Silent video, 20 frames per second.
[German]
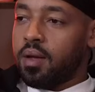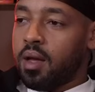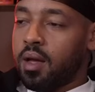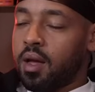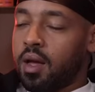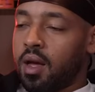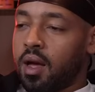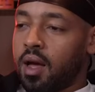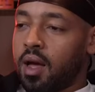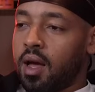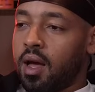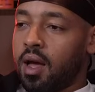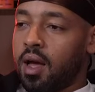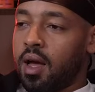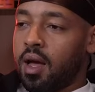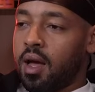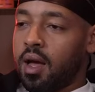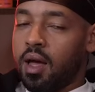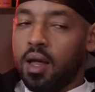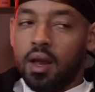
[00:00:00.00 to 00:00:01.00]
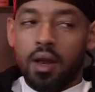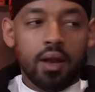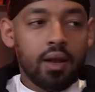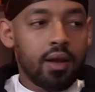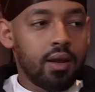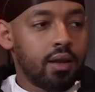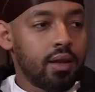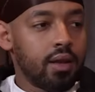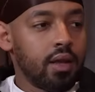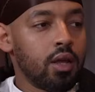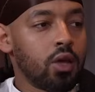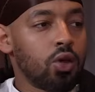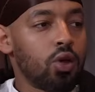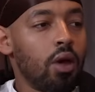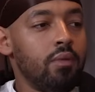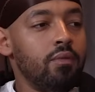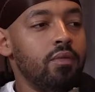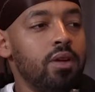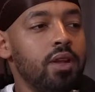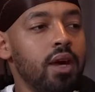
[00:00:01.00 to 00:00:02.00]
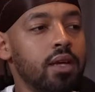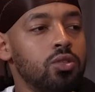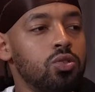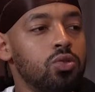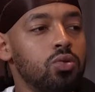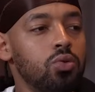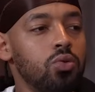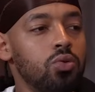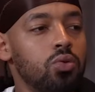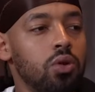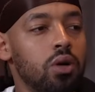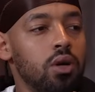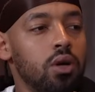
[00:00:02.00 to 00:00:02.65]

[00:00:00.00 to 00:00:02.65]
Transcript: von Geil. links. Können wir dazu